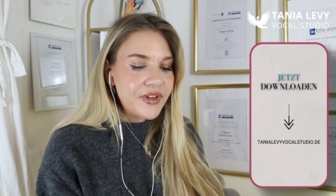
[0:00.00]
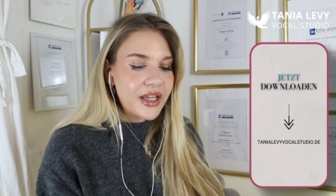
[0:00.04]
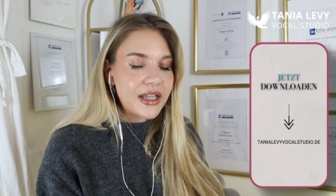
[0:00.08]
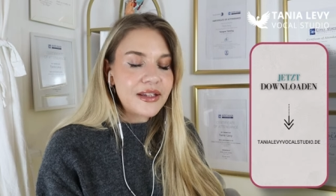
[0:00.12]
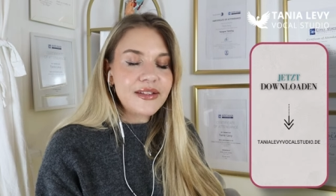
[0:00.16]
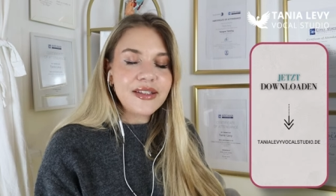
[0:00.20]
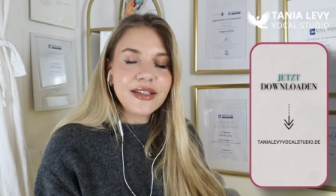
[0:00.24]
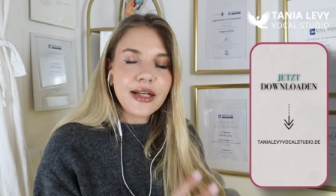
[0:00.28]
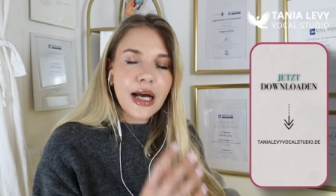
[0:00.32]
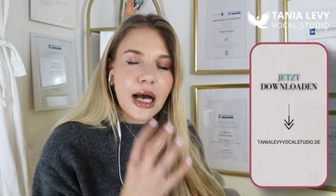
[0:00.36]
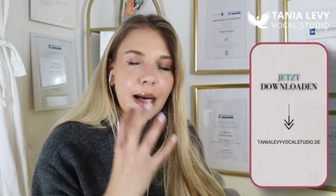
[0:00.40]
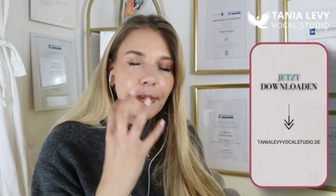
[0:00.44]

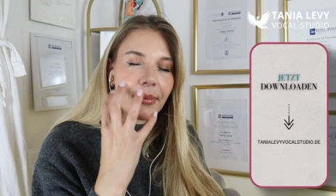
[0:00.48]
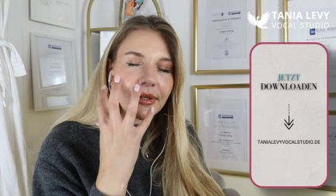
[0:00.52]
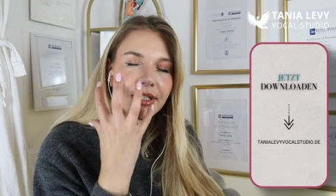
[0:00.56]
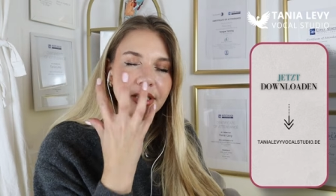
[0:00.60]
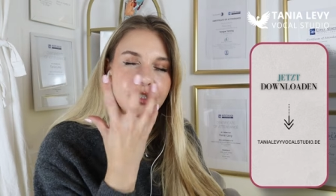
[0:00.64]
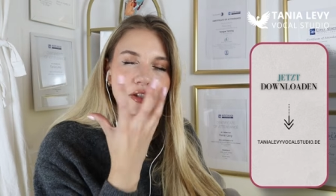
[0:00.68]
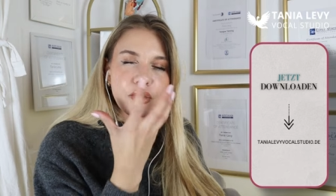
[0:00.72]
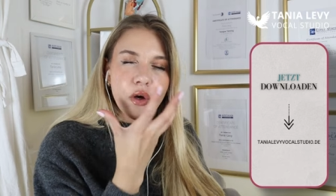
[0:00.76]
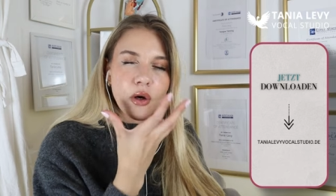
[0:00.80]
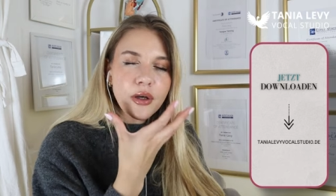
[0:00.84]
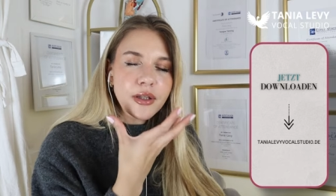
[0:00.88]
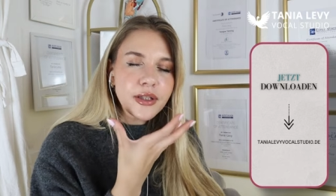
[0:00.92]
also sie
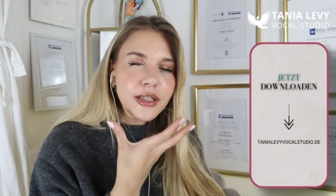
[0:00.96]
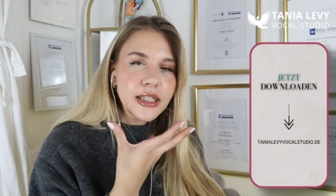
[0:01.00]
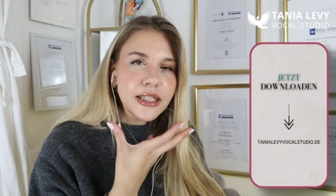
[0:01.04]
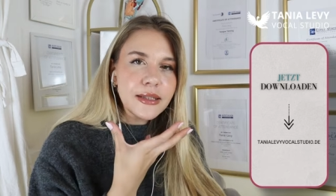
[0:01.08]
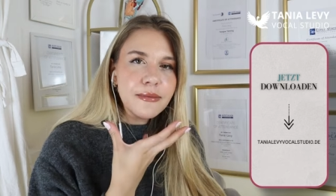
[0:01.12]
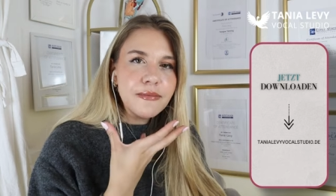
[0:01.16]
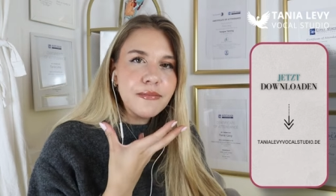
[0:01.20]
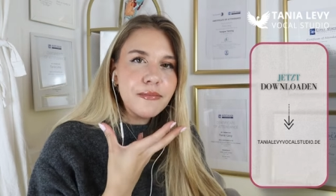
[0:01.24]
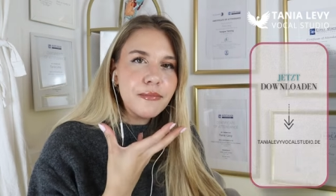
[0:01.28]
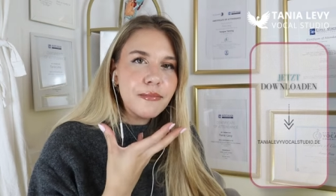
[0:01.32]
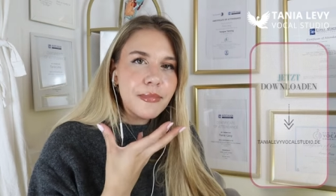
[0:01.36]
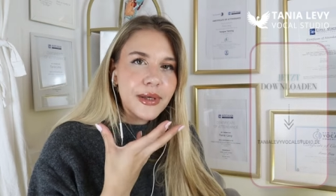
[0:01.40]
arbeitet deutlich
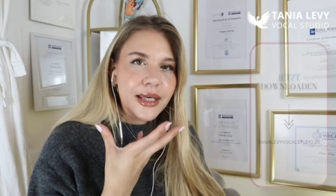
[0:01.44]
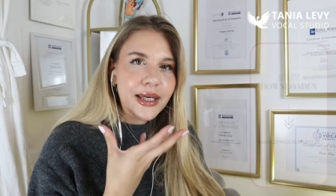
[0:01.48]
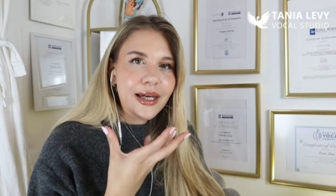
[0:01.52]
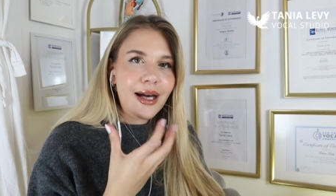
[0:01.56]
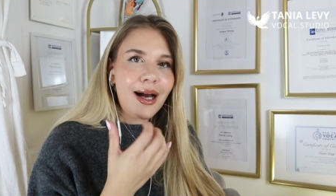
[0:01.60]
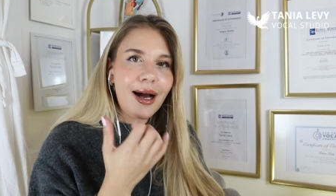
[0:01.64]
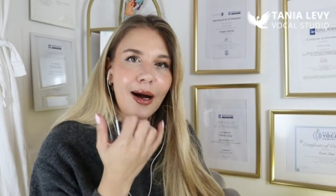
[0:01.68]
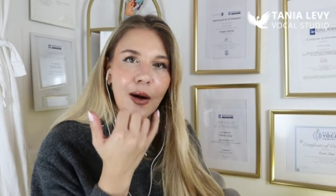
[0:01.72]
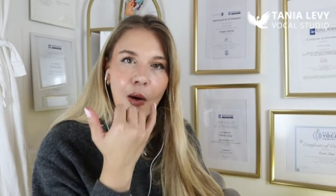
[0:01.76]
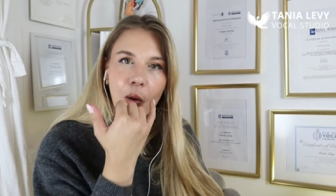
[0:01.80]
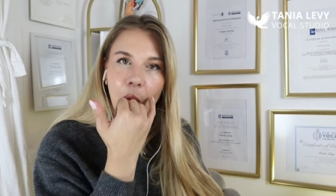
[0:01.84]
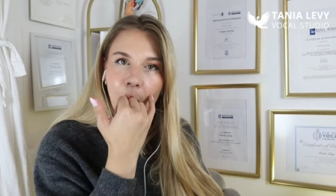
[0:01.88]

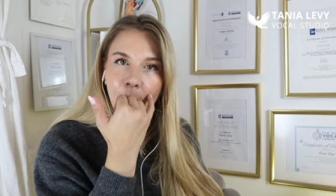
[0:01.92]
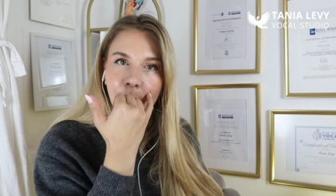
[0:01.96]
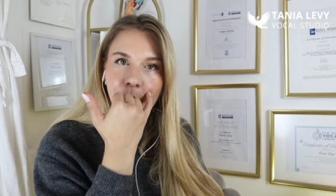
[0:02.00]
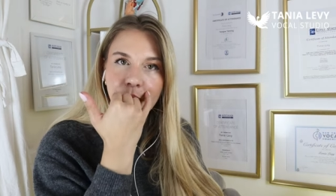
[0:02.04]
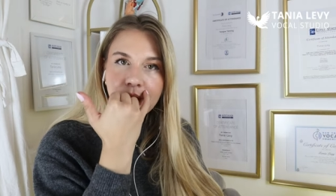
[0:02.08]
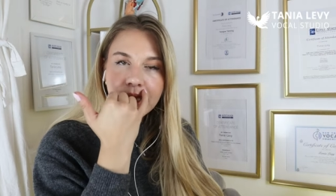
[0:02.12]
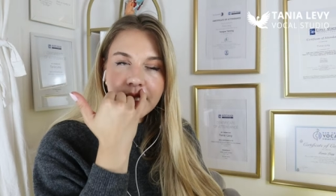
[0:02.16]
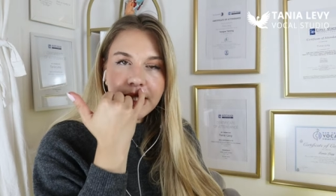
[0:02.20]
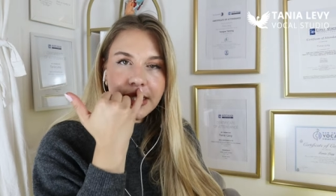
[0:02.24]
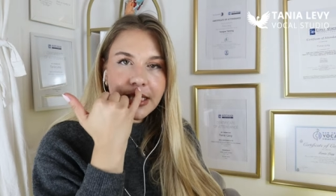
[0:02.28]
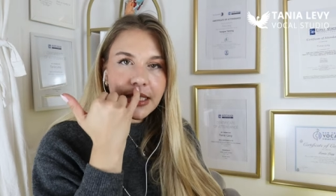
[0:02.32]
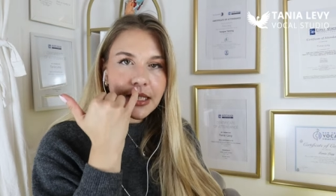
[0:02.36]
mehr auch
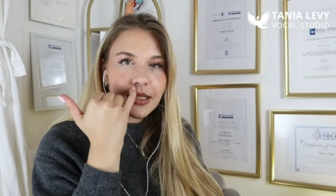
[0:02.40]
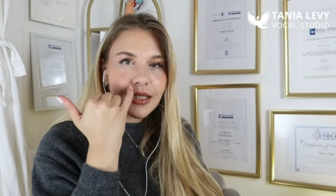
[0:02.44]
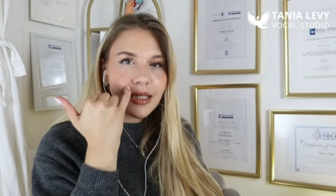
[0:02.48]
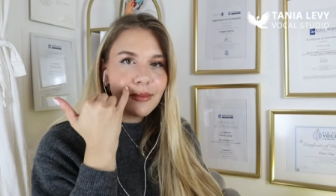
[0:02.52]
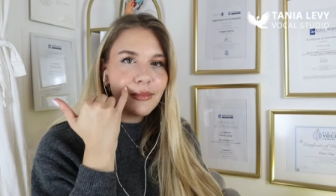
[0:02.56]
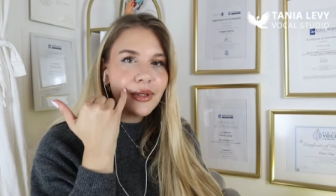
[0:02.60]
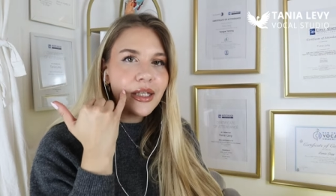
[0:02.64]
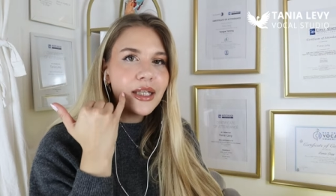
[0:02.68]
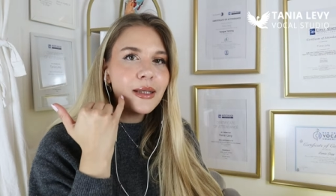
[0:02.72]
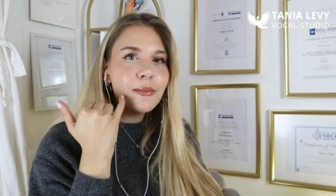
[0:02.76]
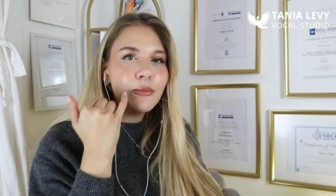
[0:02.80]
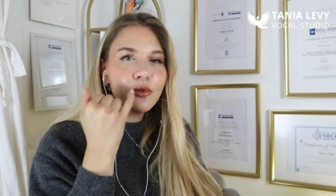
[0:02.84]
mit
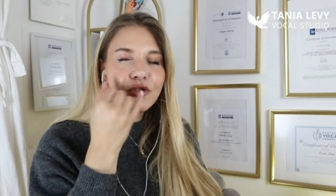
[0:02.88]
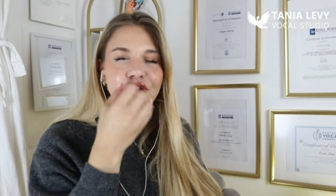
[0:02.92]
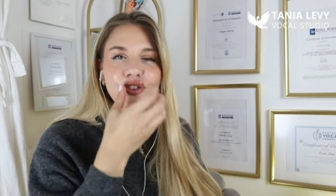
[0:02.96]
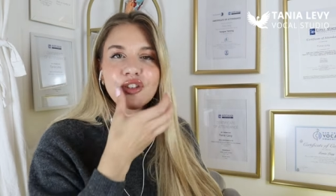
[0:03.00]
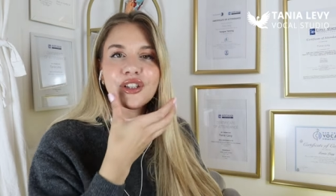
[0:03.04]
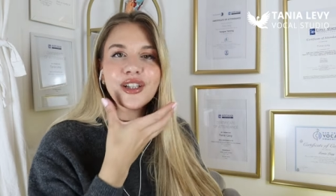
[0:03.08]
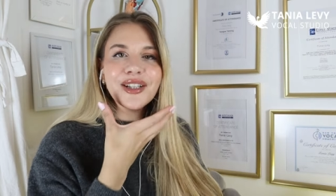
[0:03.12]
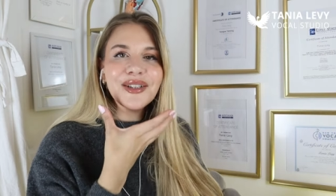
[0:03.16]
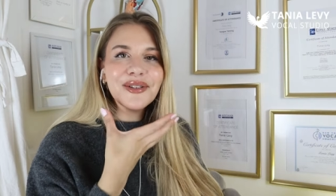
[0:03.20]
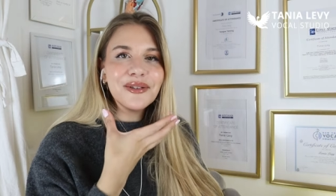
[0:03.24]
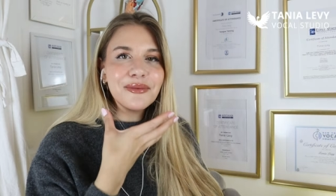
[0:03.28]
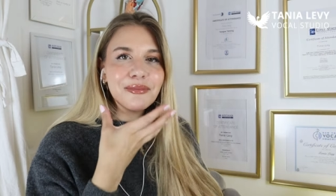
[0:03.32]
dem
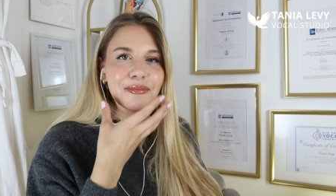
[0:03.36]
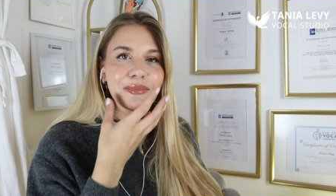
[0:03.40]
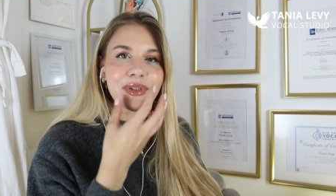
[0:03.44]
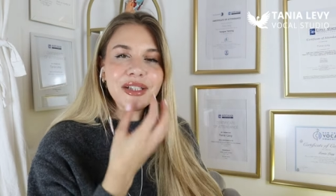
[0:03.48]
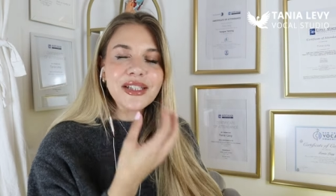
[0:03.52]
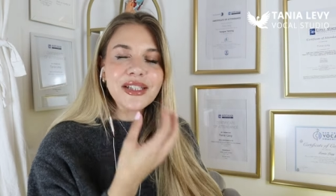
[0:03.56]
Ringmuskel und